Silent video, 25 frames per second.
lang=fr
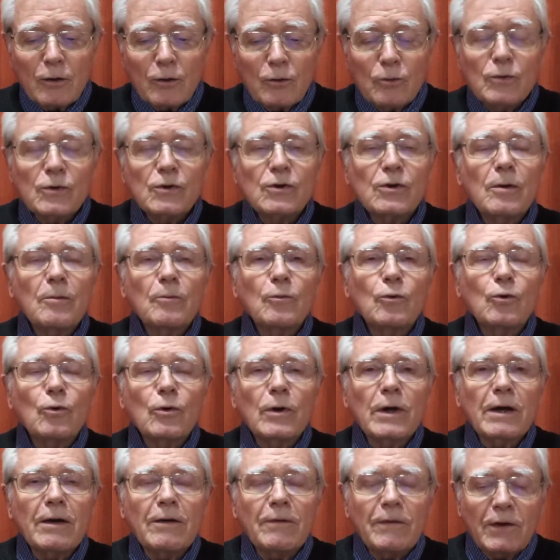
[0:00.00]
Nous sommes
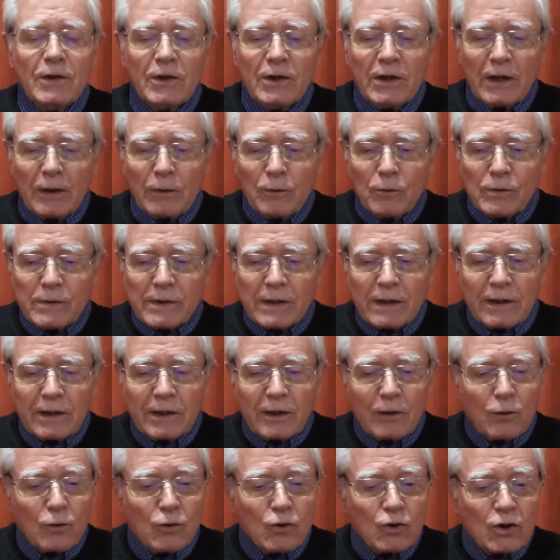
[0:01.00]
donc invités à nous
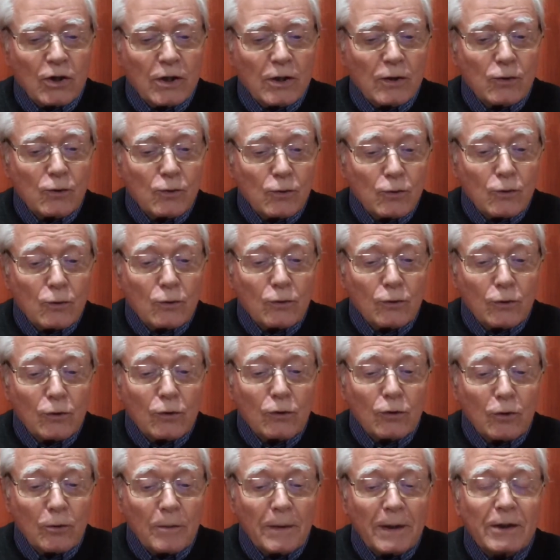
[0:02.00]
interroger sur
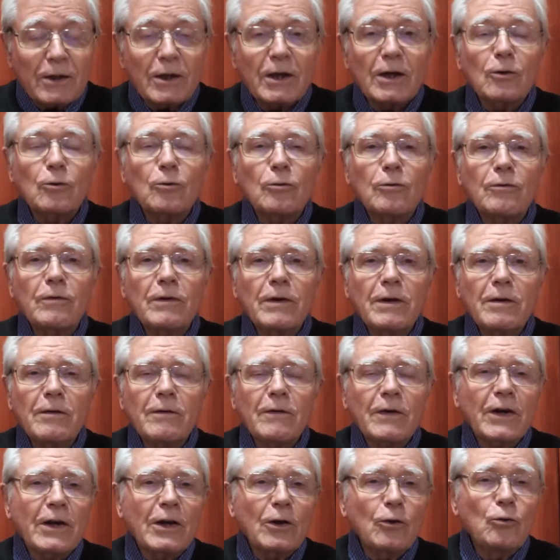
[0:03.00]
notre manière de
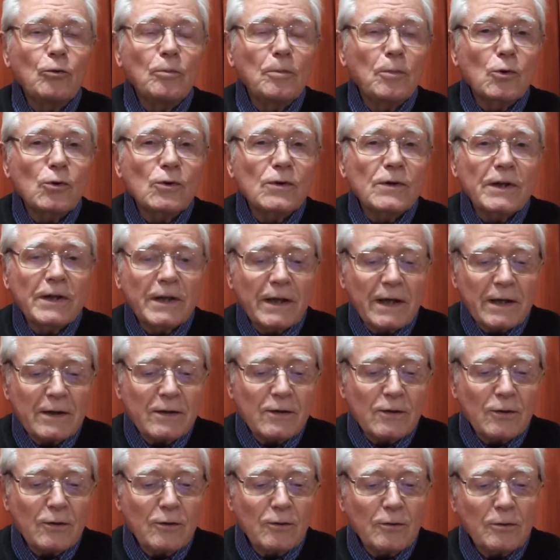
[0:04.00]
vivre et à nous poser des
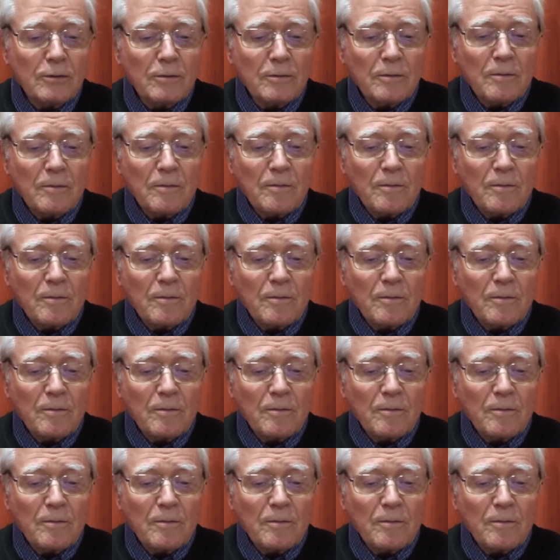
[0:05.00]
questions.